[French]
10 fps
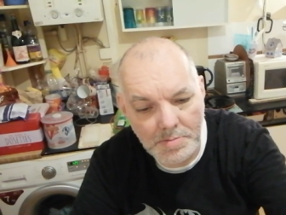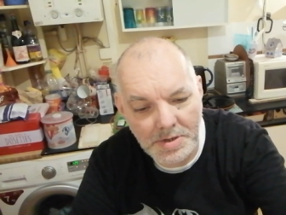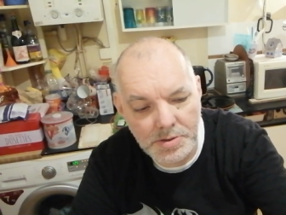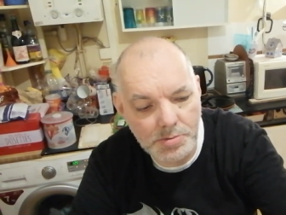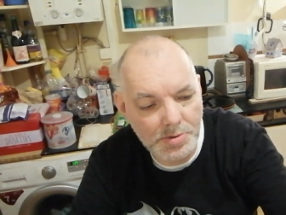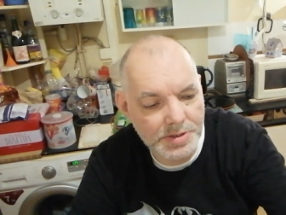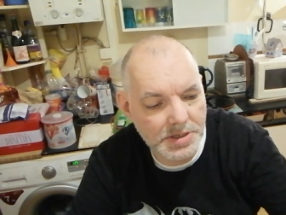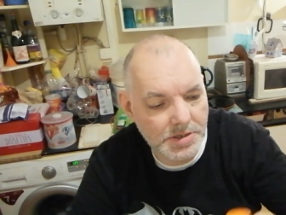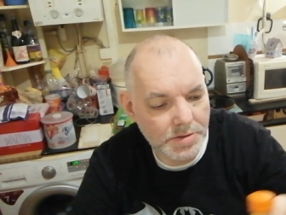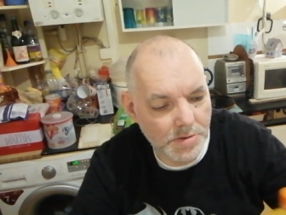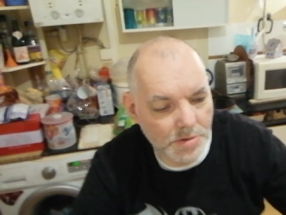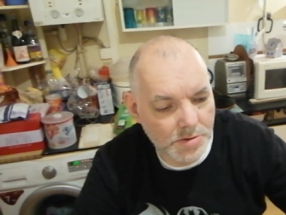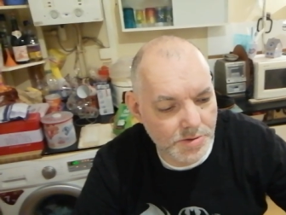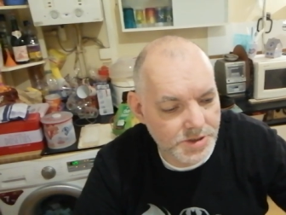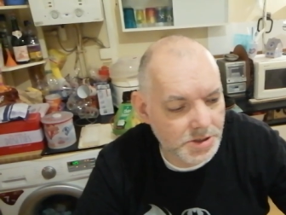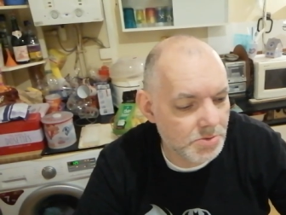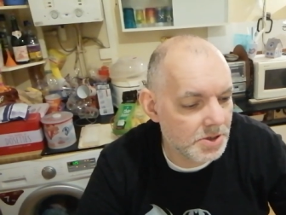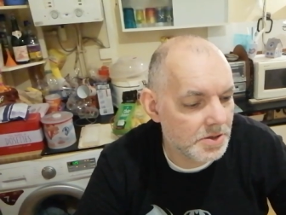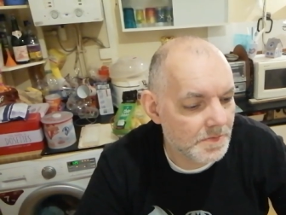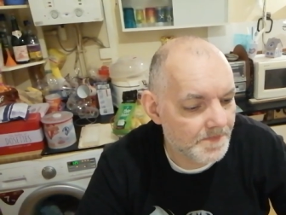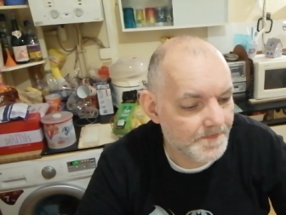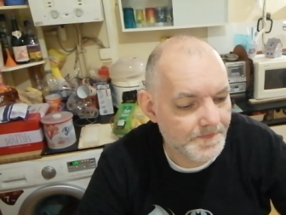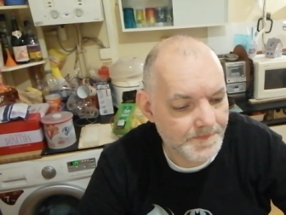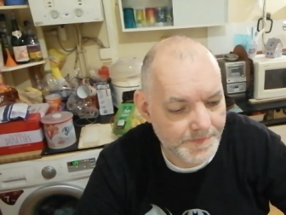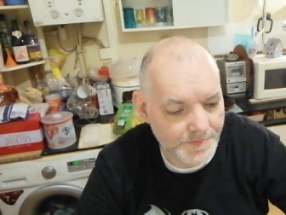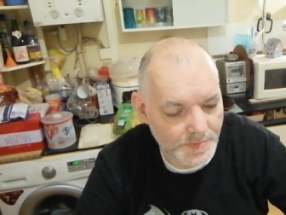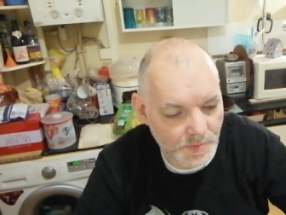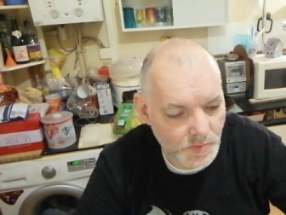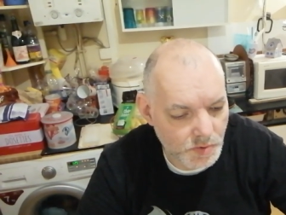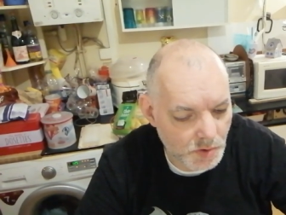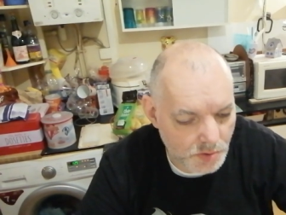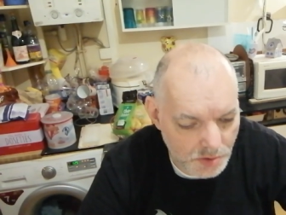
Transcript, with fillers: m'a demandé de continuer. Donc,